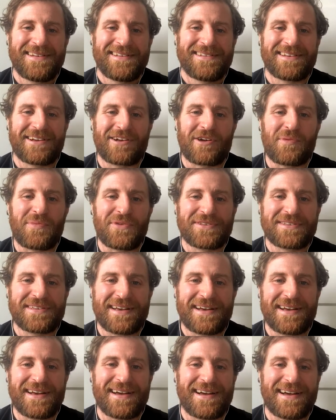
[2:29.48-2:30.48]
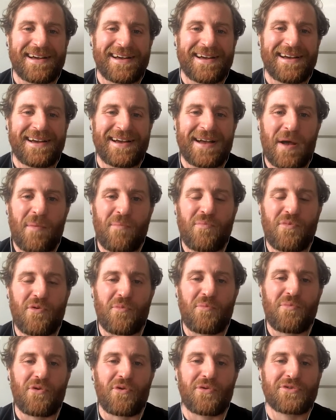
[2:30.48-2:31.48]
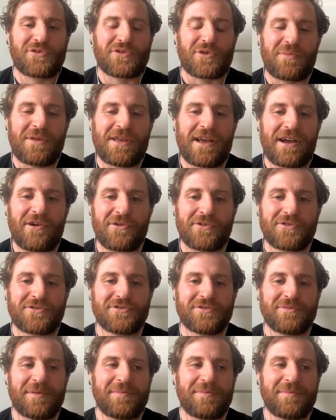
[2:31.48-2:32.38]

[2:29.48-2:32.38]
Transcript: ça commence à, plus, ressembler à grand chose,